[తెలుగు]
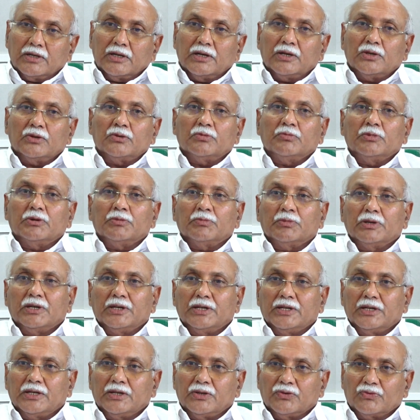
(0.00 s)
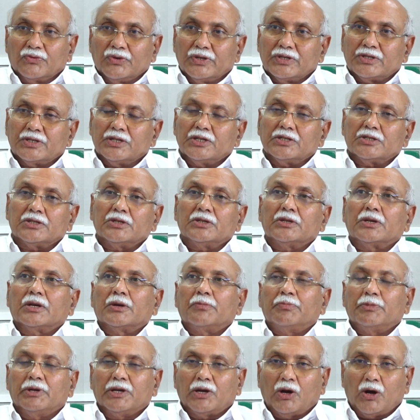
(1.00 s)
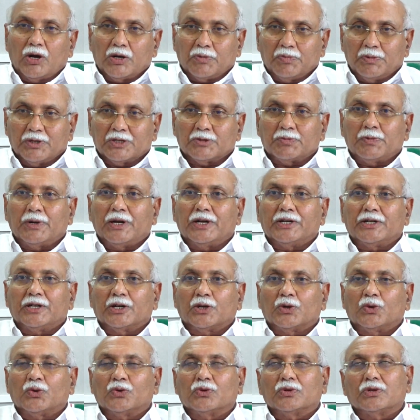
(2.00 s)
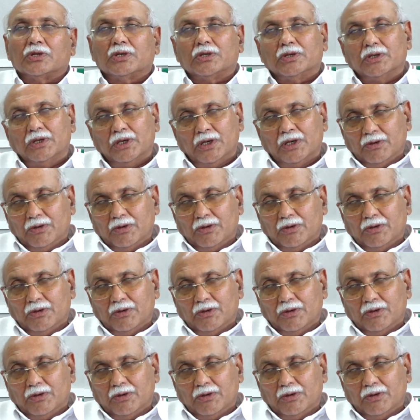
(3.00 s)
గారు మమ్మల్ని రిక్వెస్ట్ చేసి మీ హాట్ మిక్స్ ప్లాంట్ ఇక్కడ ఉంది